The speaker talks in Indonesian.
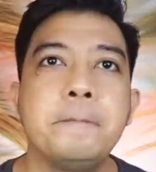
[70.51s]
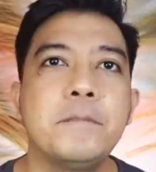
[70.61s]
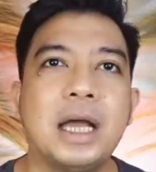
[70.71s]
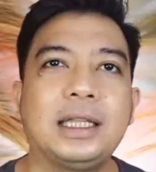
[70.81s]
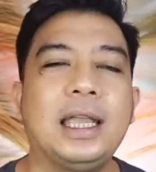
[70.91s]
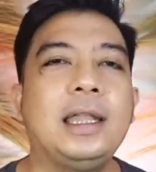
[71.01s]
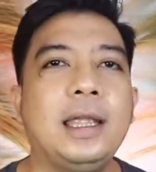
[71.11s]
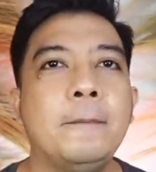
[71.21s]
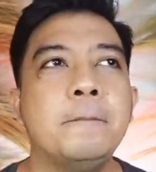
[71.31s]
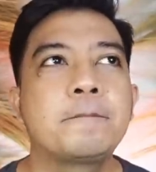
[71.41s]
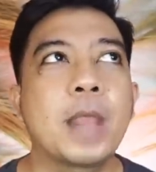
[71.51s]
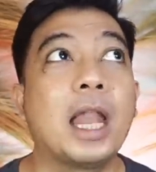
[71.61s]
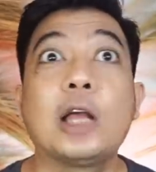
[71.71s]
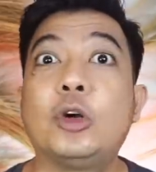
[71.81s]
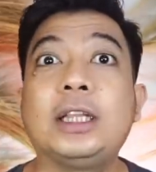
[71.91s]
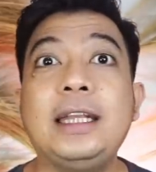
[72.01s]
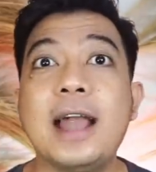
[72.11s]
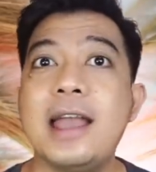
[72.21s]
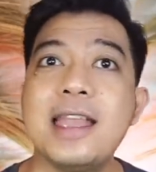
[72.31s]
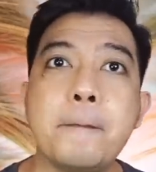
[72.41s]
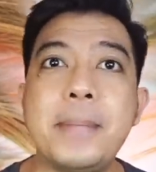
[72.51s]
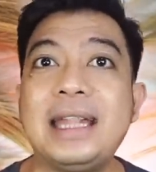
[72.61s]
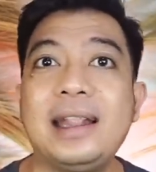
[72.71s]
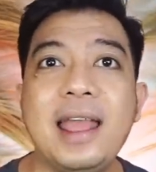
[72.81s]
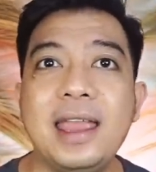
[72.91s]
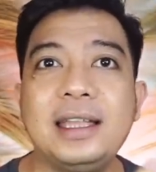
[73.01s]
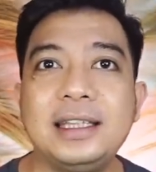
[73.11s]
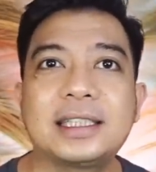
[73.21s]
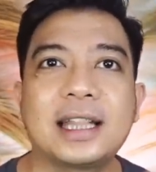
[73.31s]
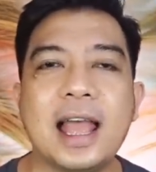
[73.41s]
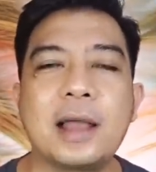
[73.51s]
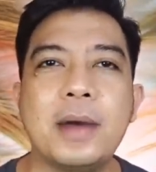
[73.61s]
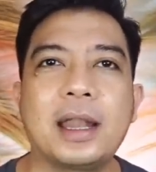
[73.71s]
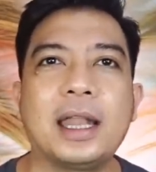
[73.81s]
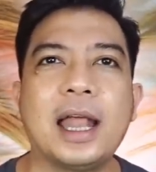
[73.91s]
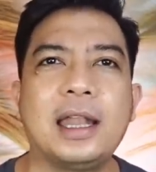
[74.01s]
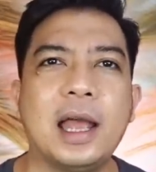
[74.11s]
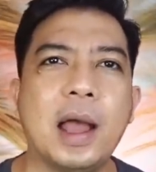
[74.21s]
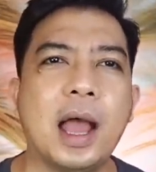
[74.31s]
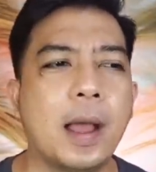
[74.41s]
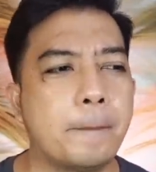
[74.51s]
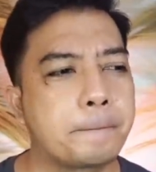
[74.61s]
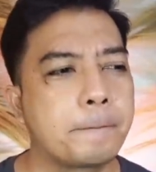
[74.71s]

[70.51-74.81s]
Berarti ini lagu ketiga yang medley nih setelah kemarin ada